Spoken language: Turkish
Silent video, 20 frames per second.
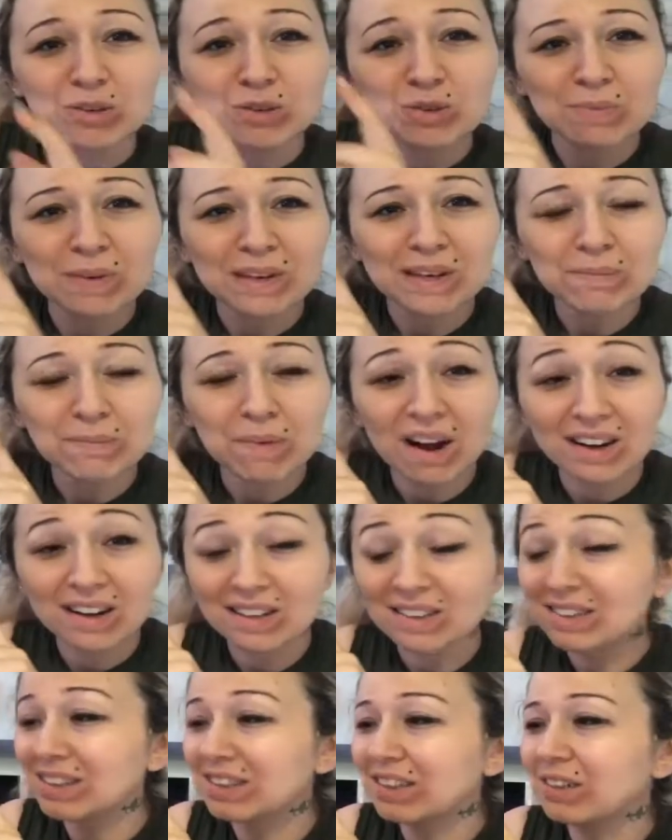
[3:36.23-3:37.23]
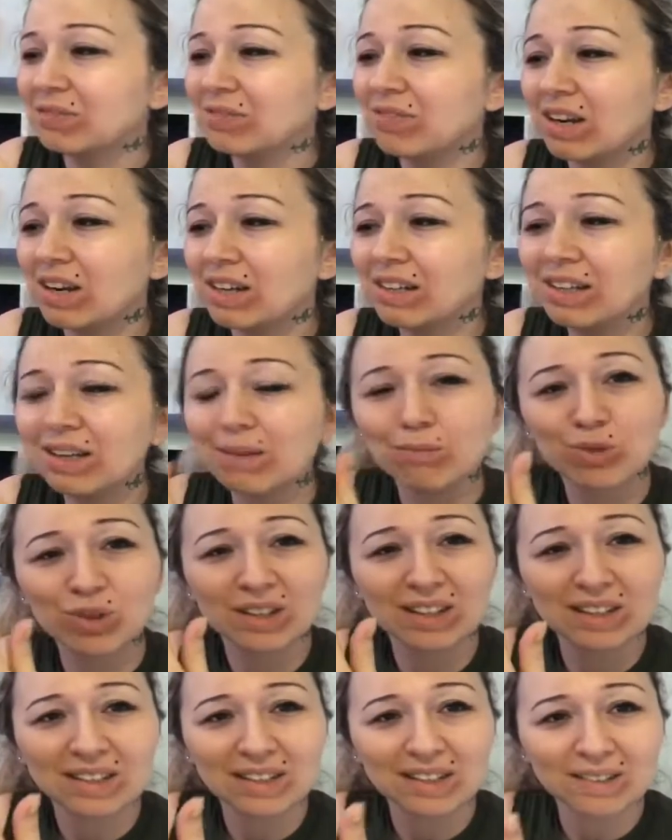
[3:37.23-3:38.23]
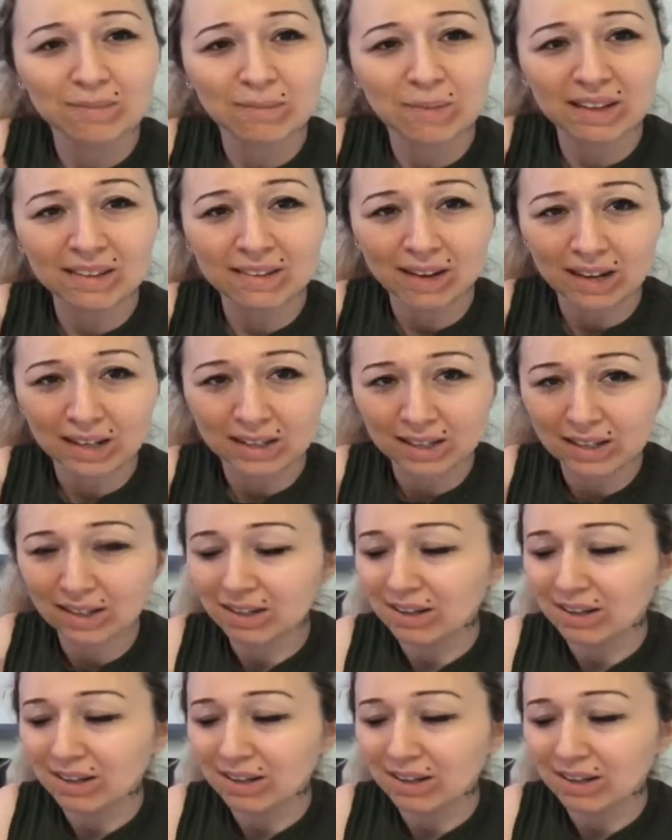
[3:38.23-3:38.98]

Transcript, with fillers: Şu benim baharatlıklarım vardı ya buraları metal.